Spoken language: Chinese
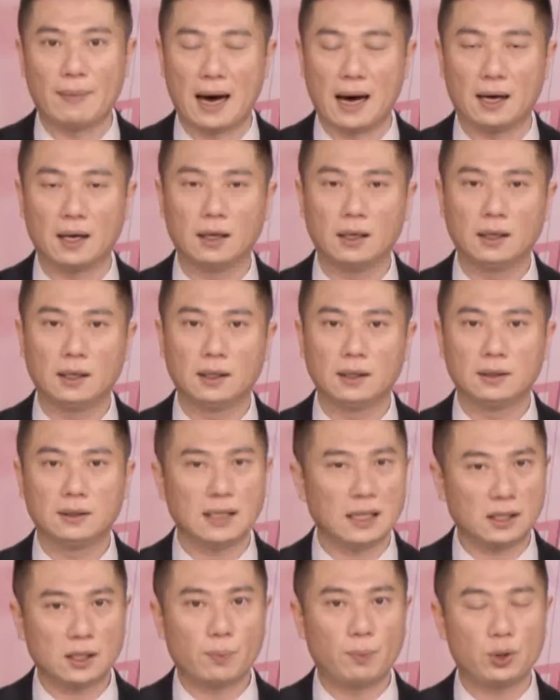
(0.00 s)
码，
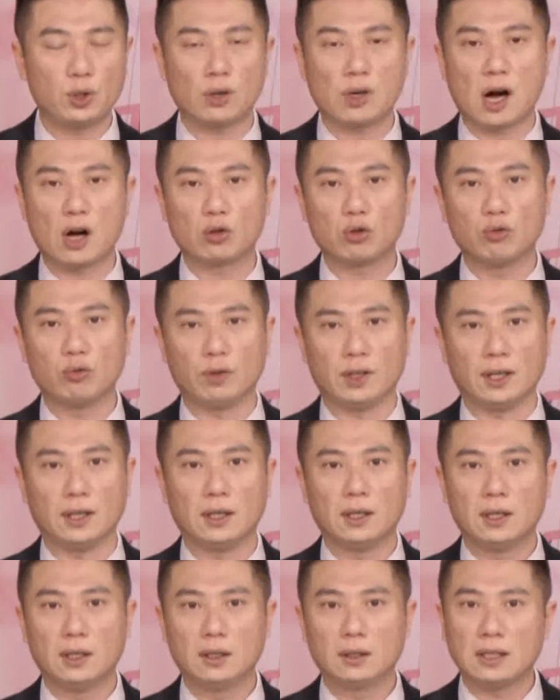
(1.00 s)
那这不就告诉你，
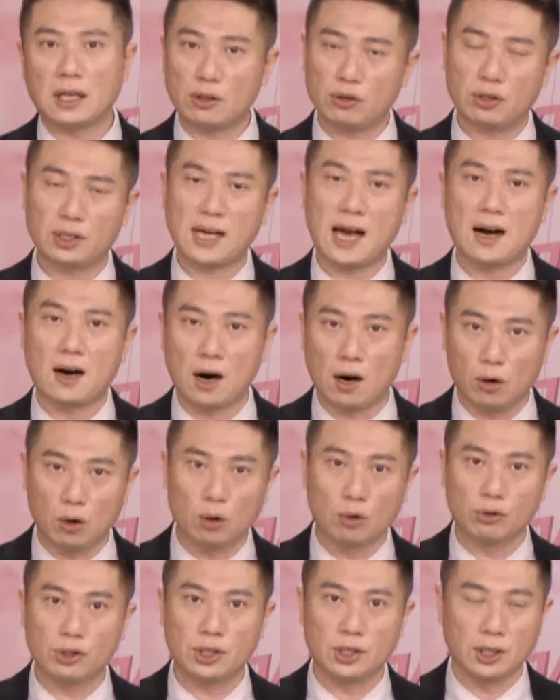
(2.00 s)
他就是看好
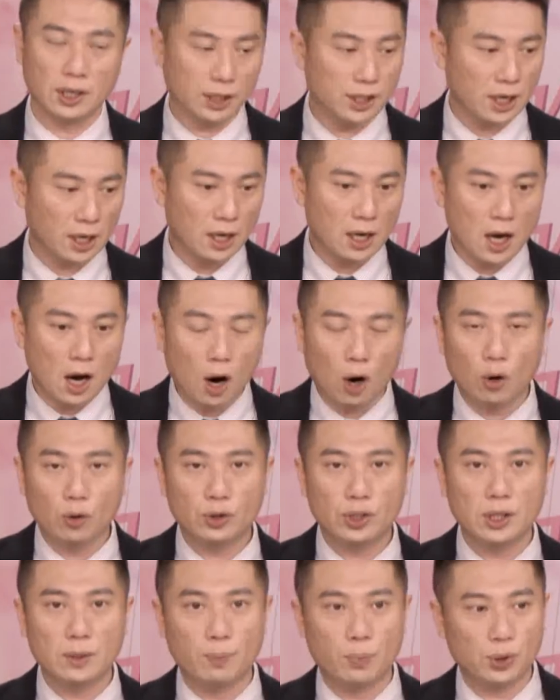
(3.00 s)
后市，而且后
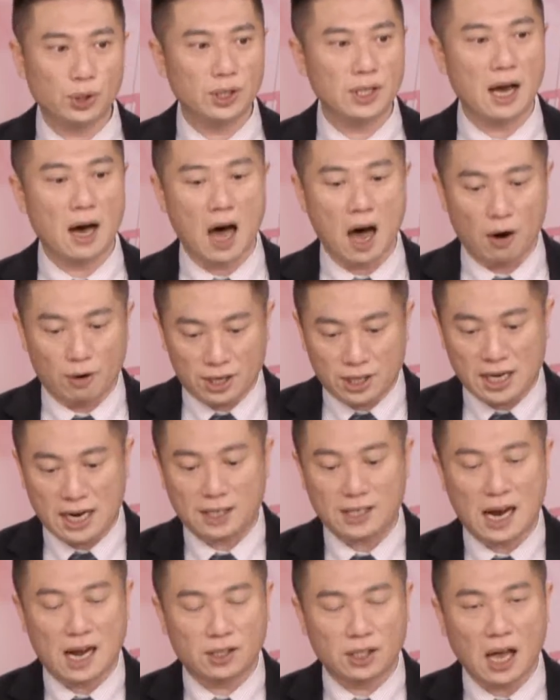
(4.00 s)
市不是要好一下
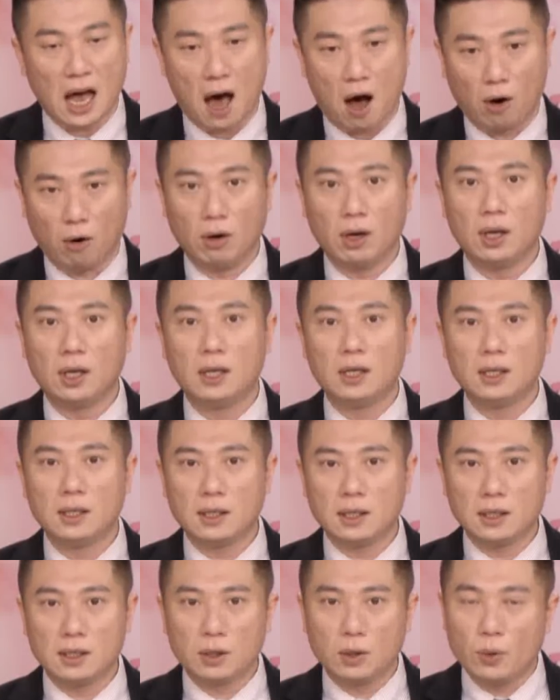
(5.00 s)
下是好，
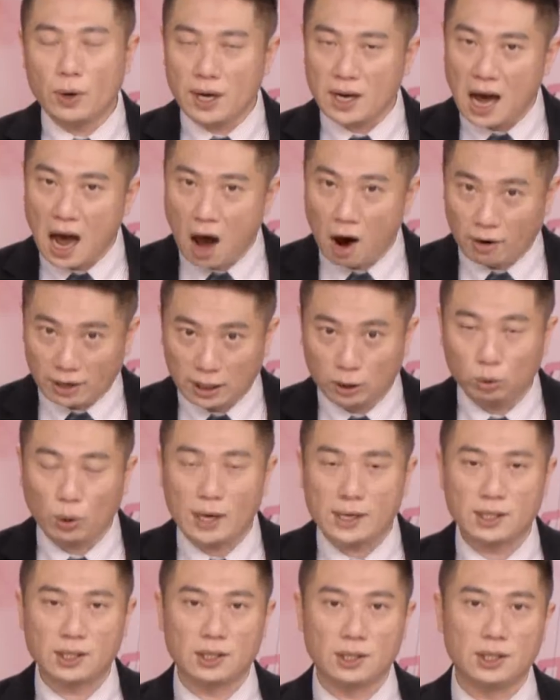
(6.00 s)
会好一
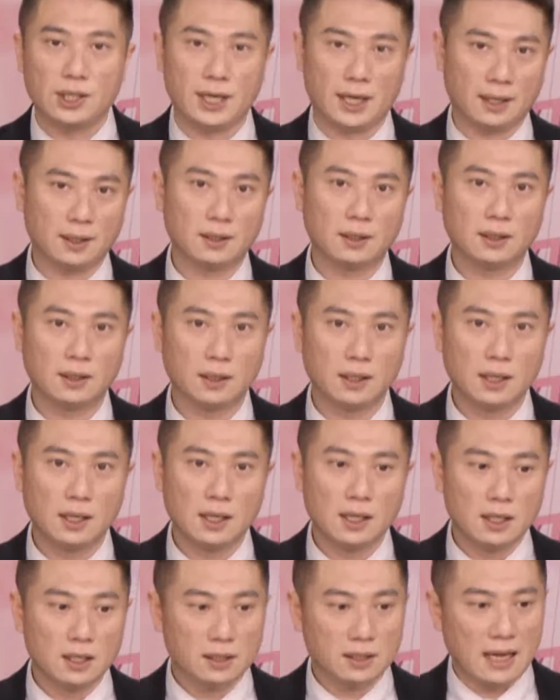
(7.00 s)
段时间，
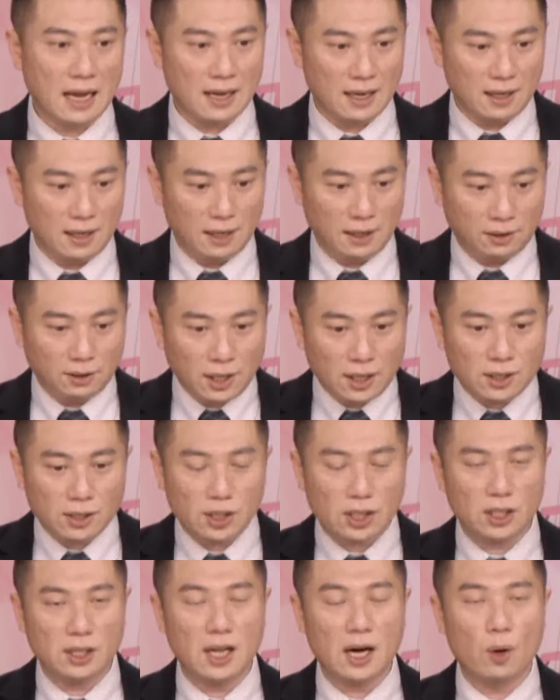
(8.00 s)
他一定
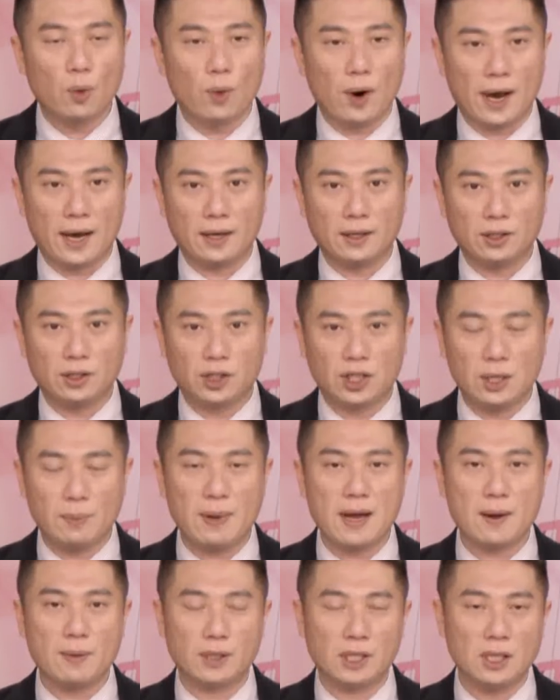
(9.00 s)
是认为，即
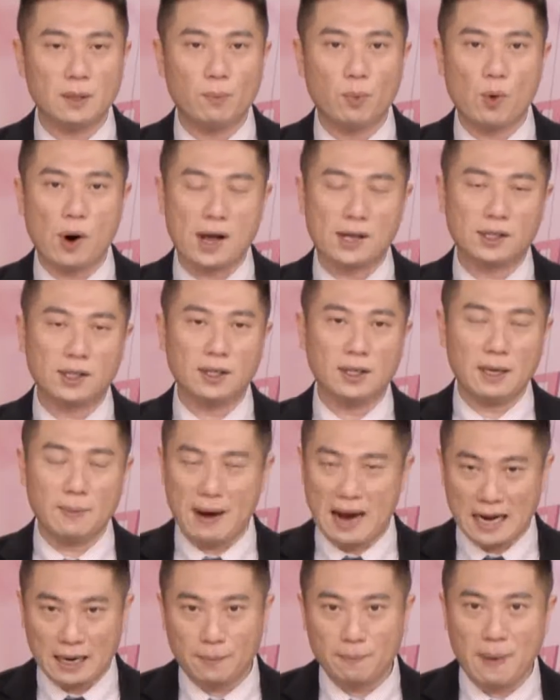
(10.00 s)
便是不管是一
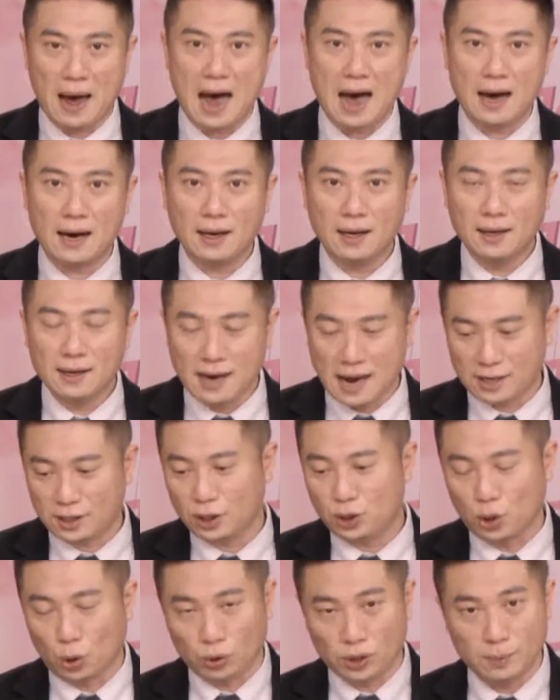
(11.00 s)
百零八还是
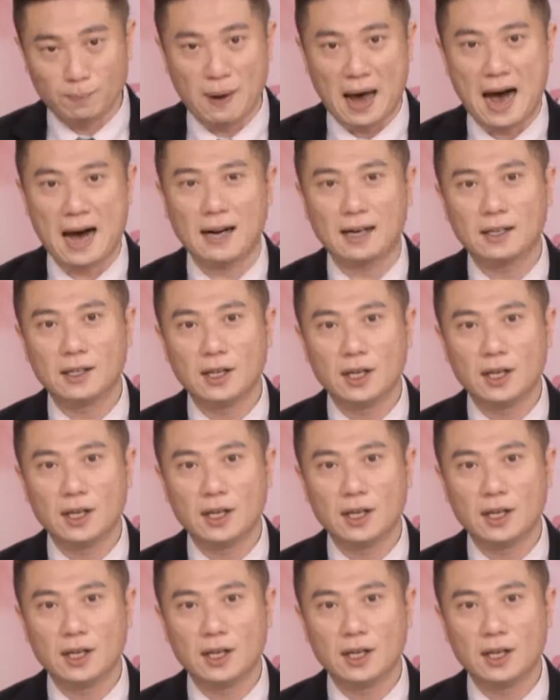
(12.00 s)
九十八，